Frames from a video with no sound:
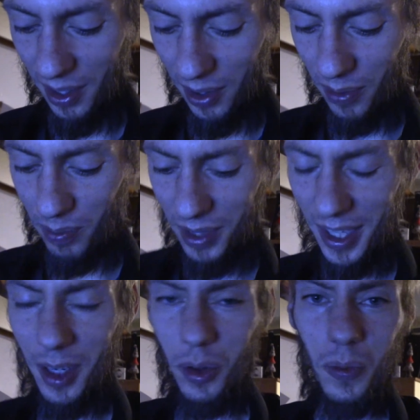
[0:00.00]
Und mit
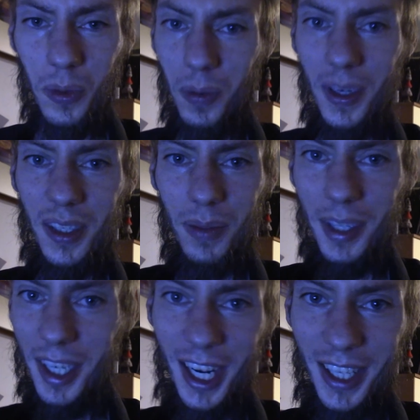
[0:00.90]
der Mitternacht muss man nicht zur
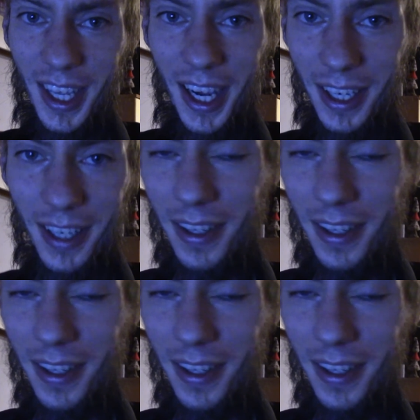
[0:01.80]
Mitternacht tragen.